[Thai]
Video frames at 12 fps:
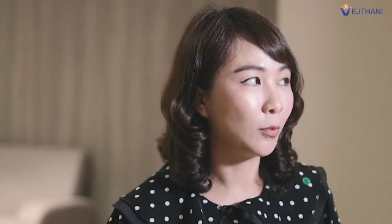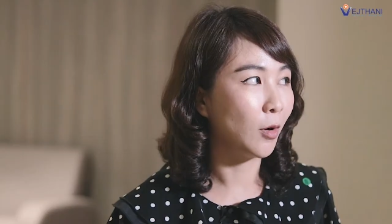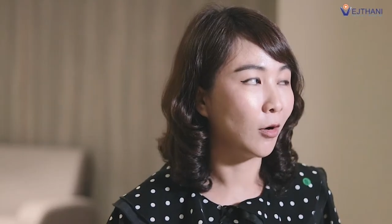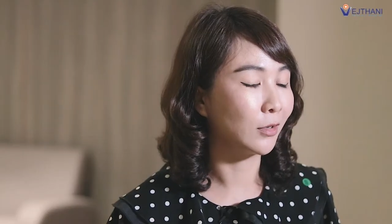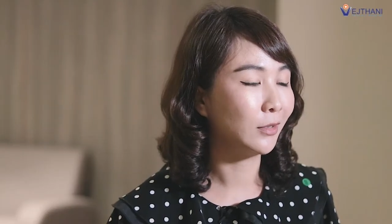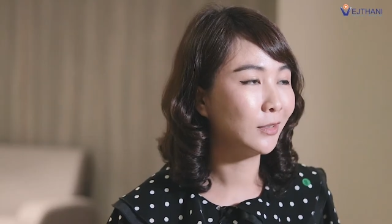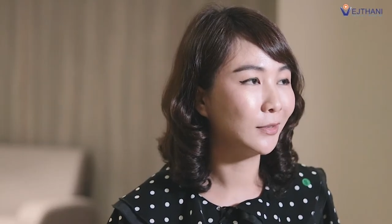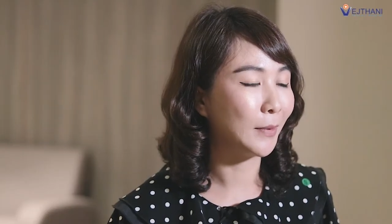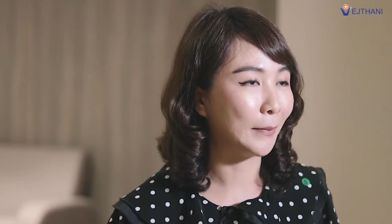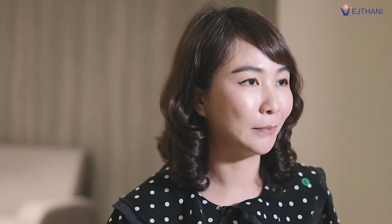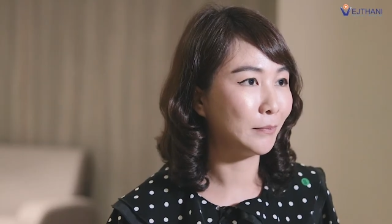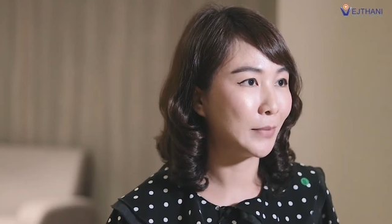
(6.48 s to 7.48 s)
คุณหมอก็คือ
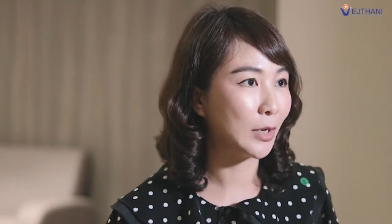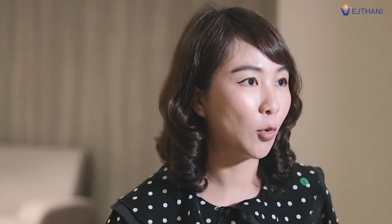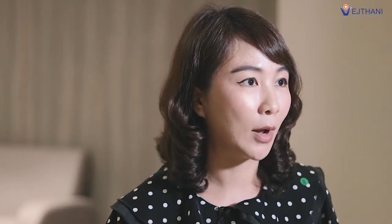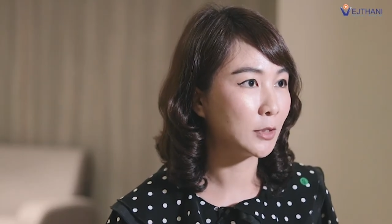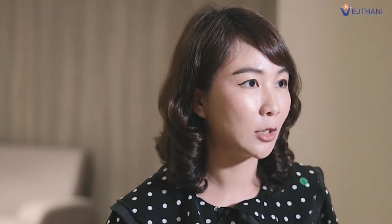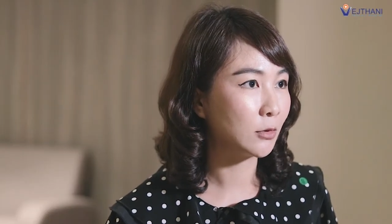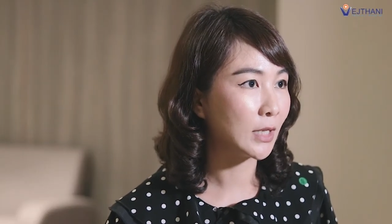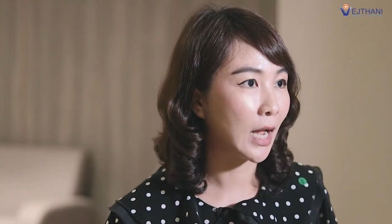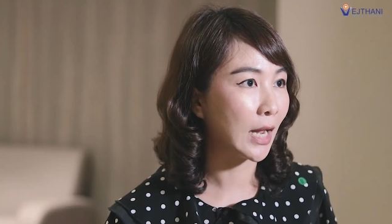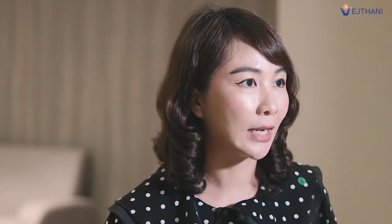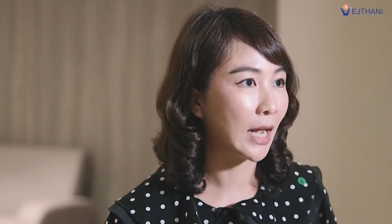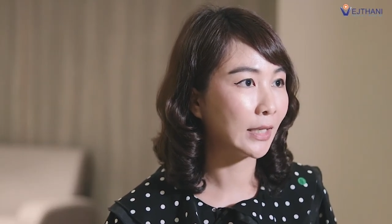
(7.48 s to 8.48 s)
แบบมีความเชี่ยว
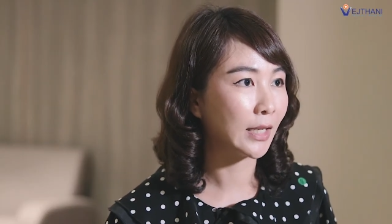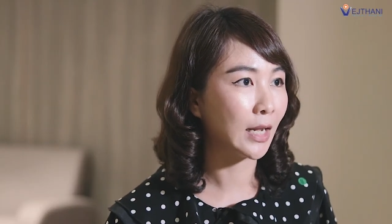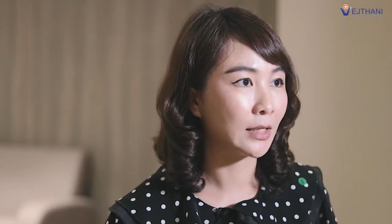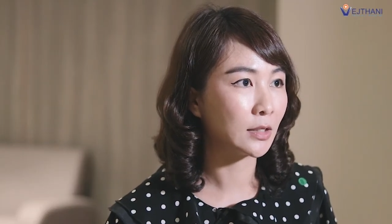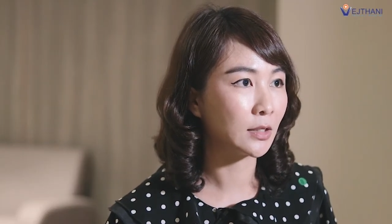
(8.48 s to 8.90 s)
ชาญด้านการ